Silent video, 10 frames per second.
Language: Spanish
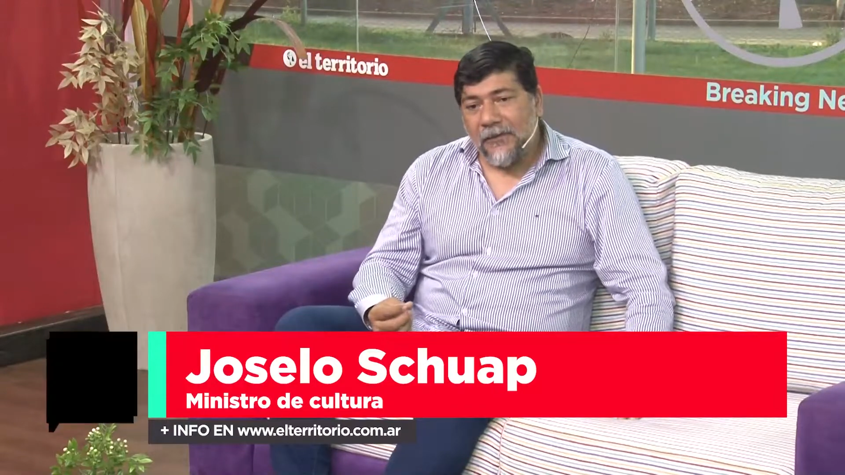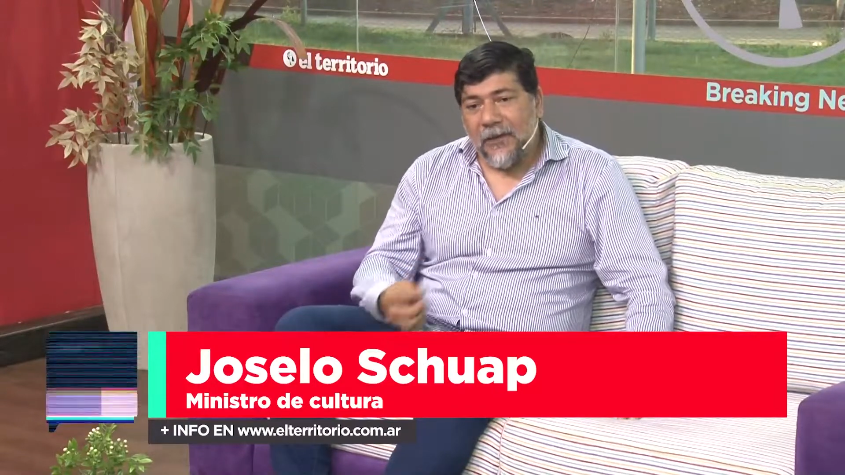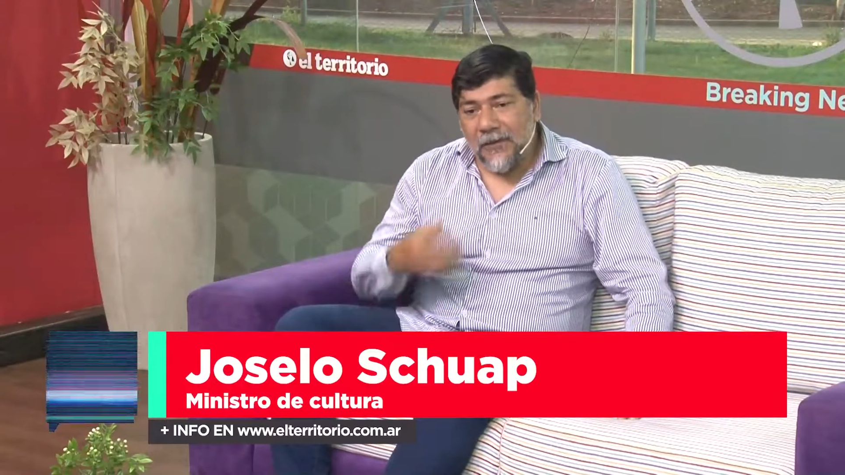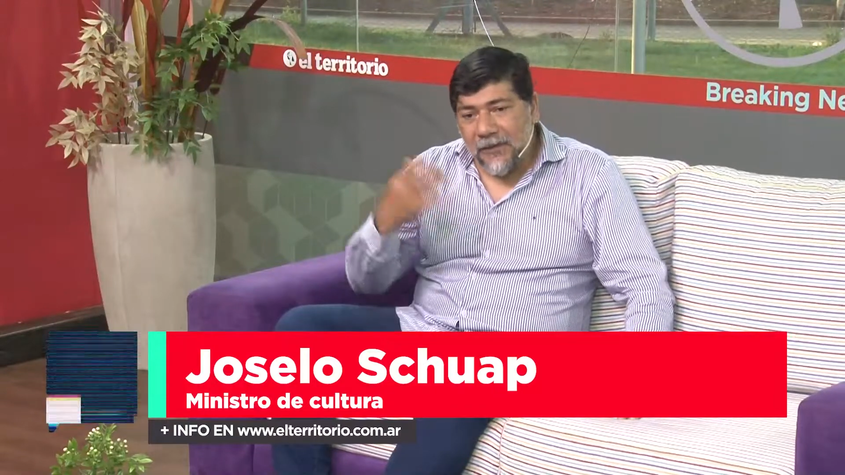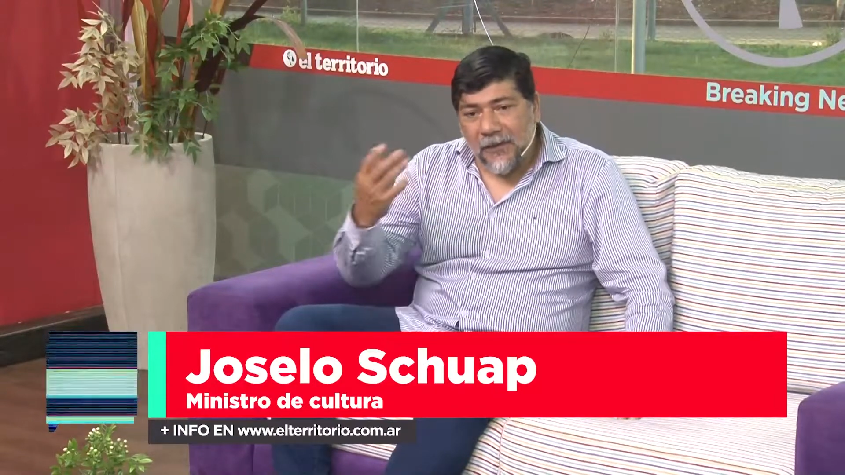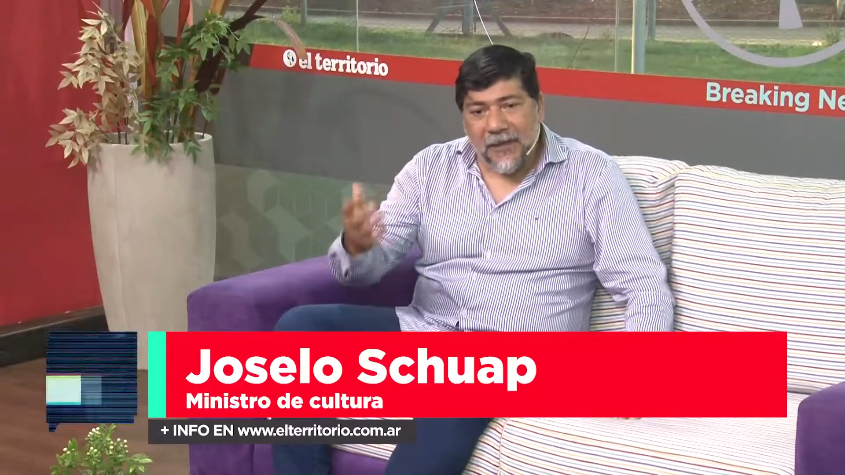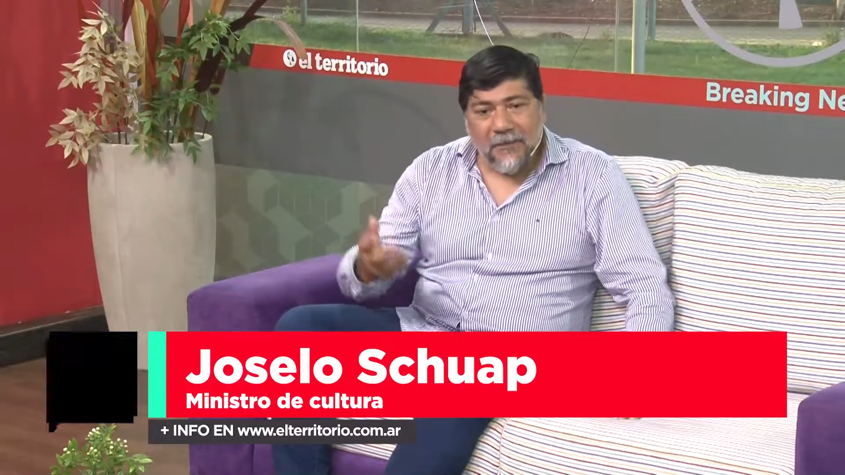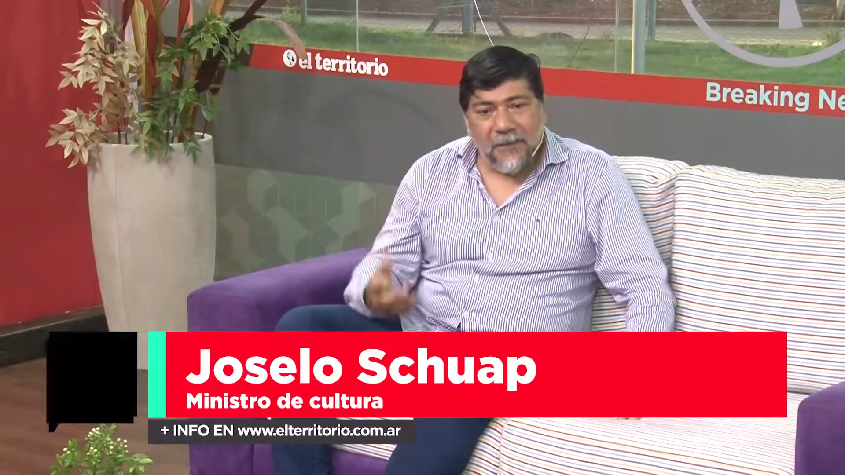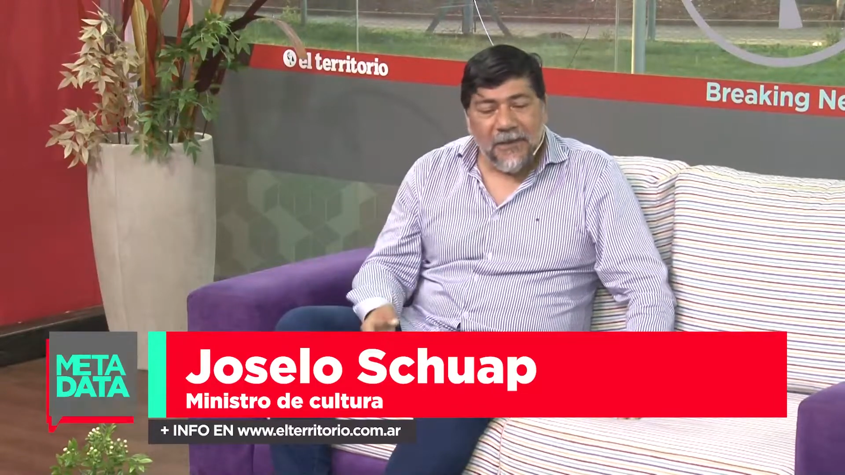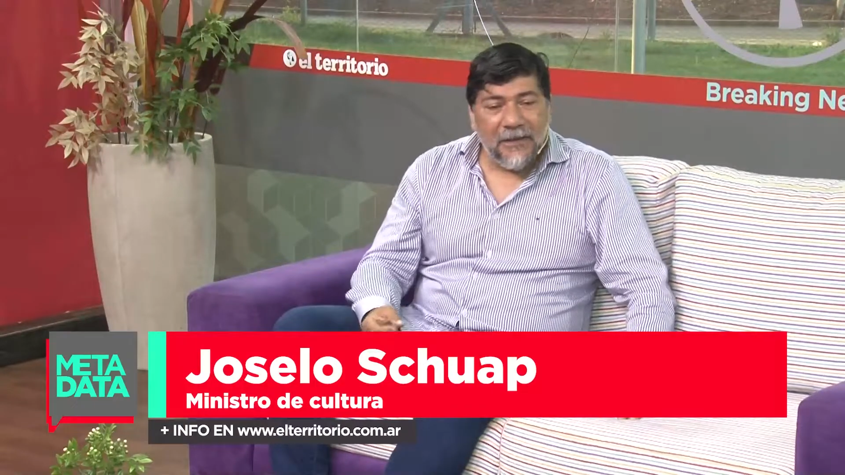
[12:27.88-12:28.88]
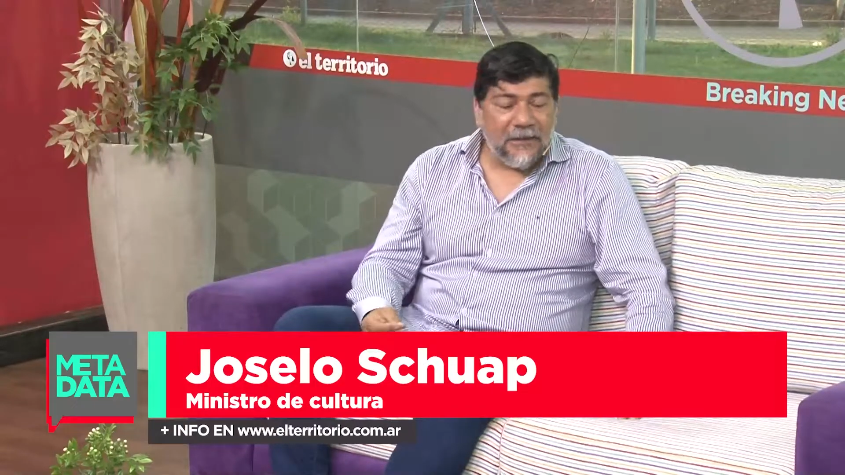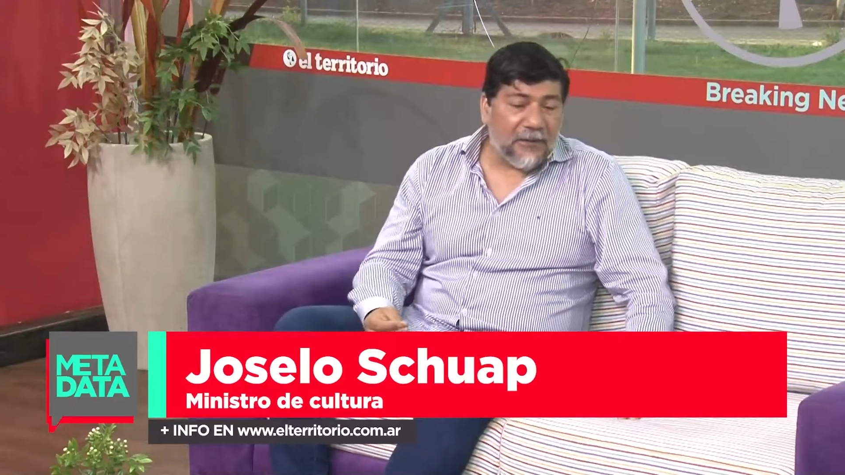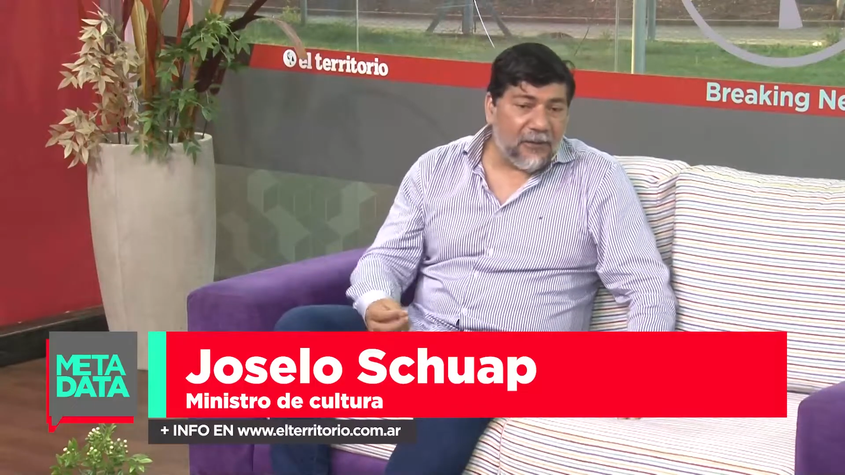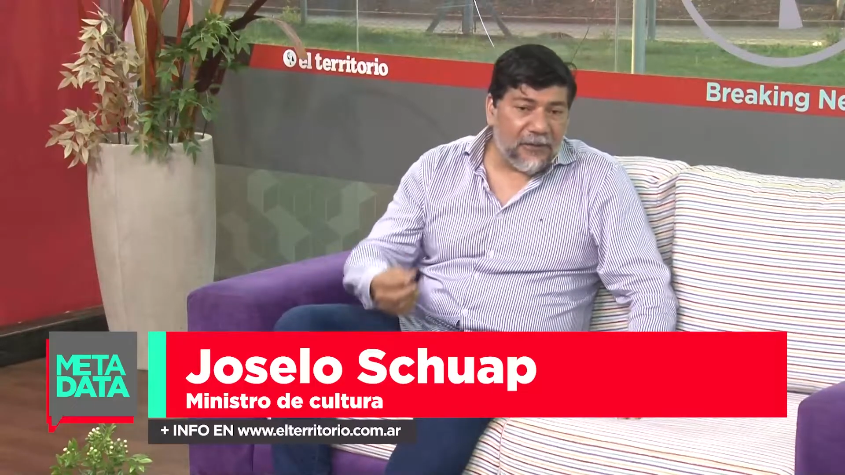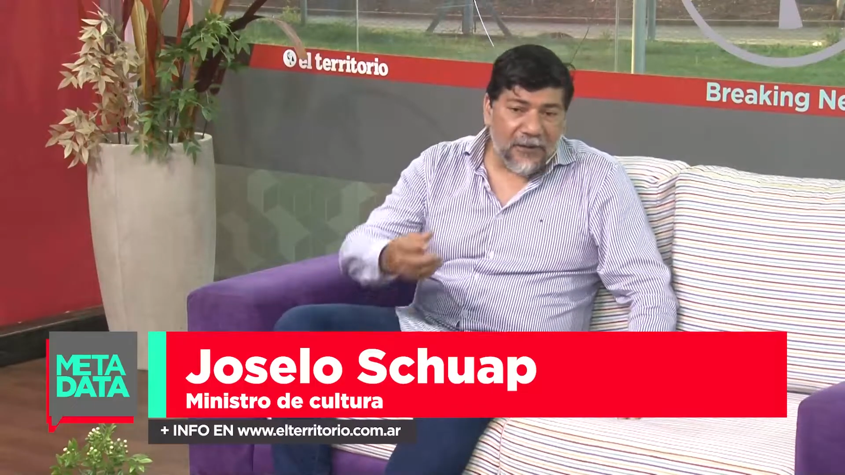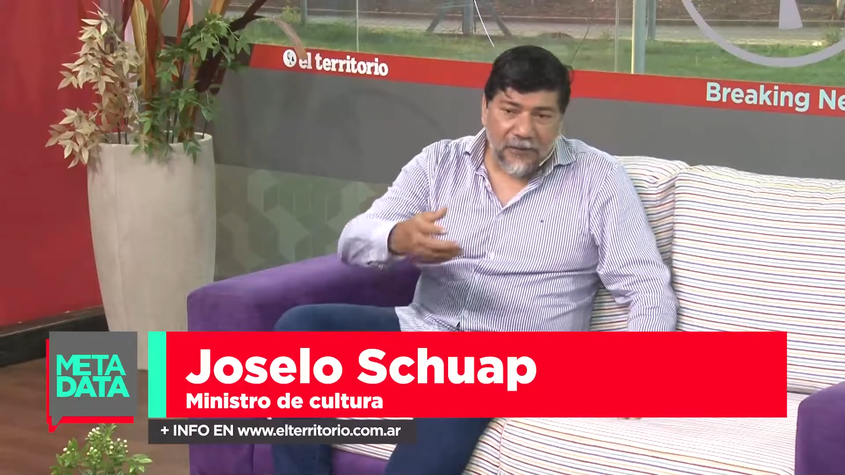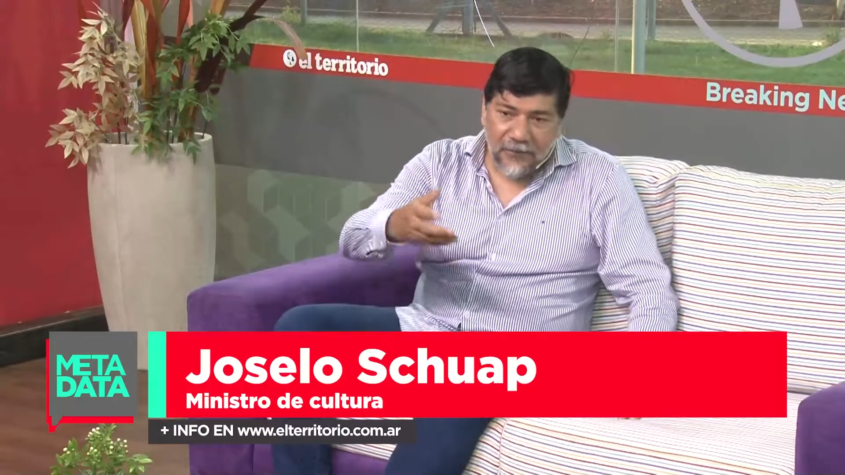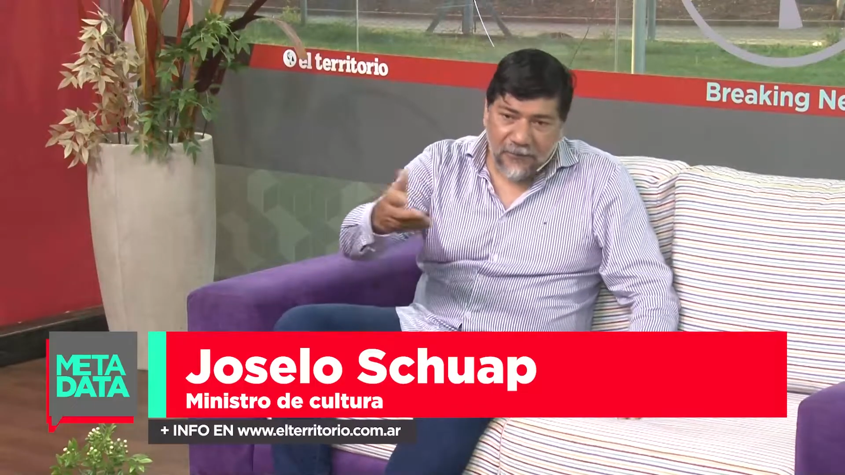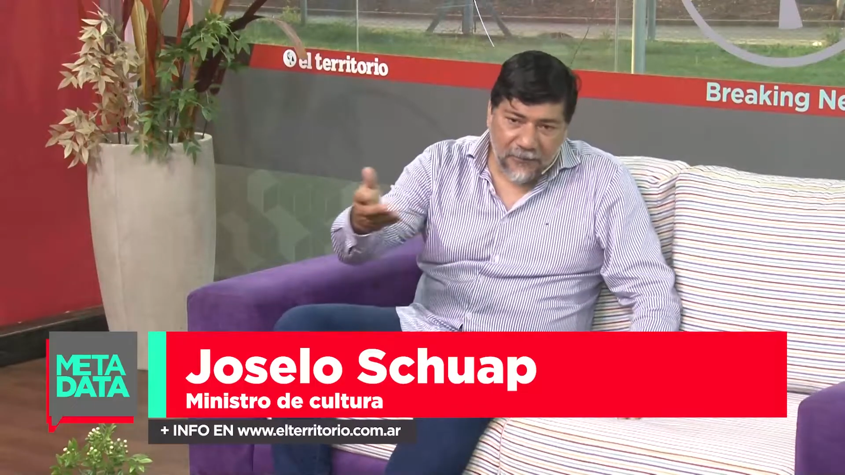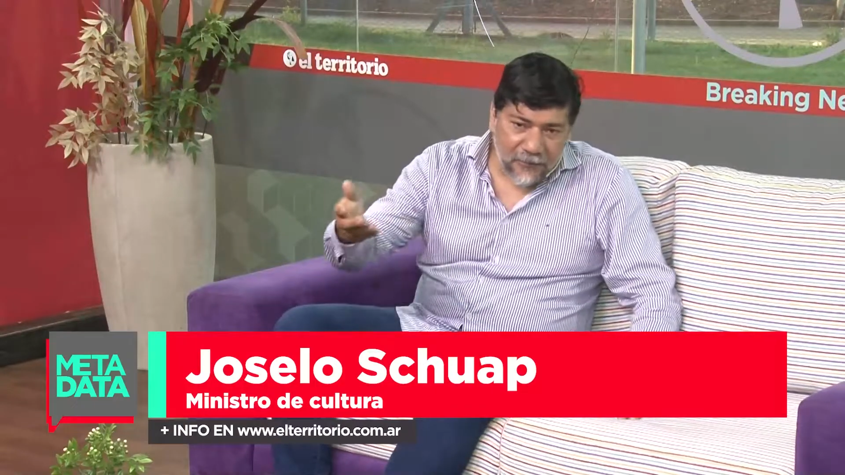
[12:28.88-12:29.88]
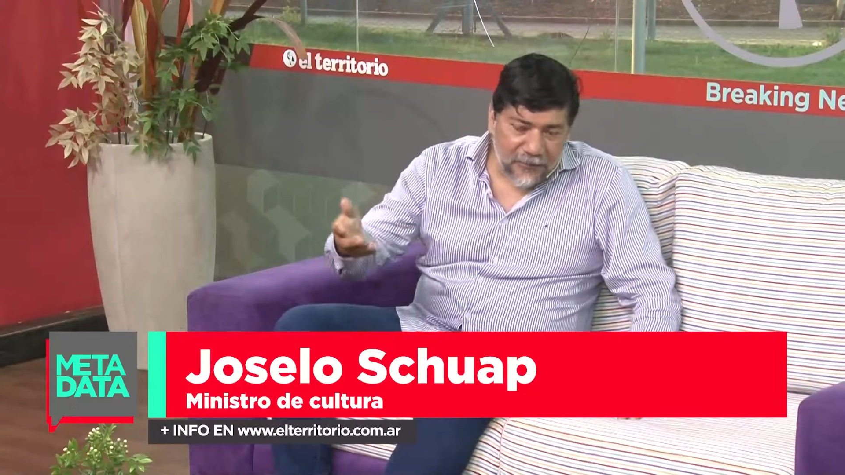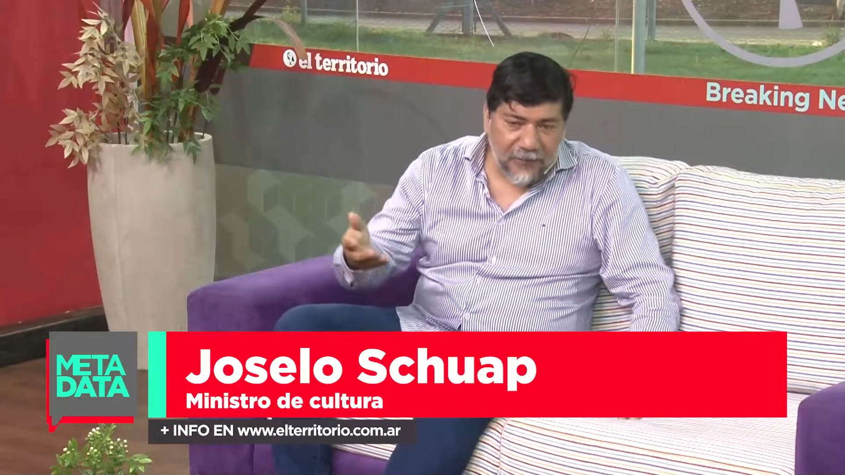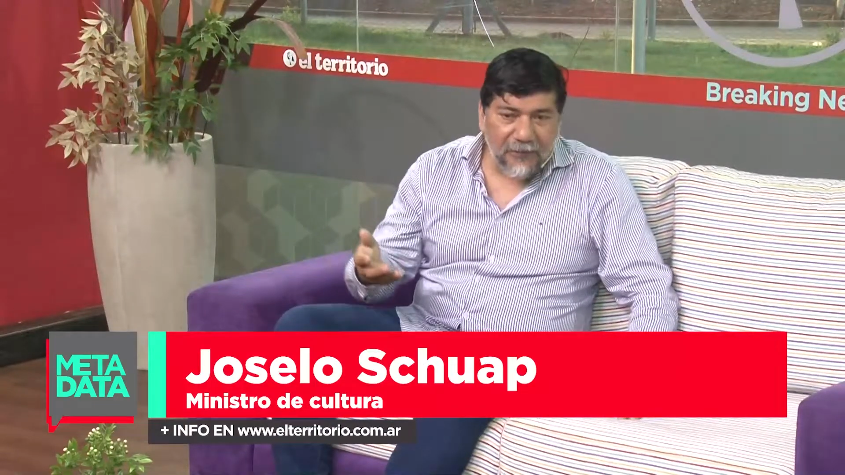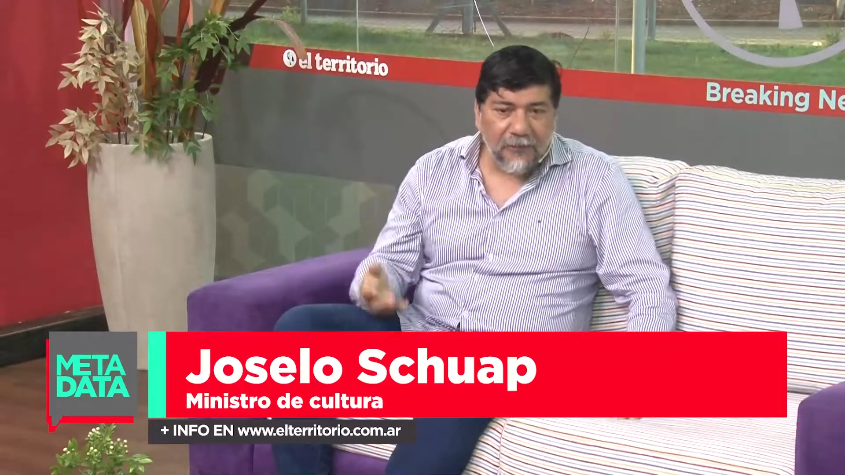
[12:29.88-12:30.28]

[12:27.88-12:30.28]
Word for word: que todavía nos quedan pendientes cosas con,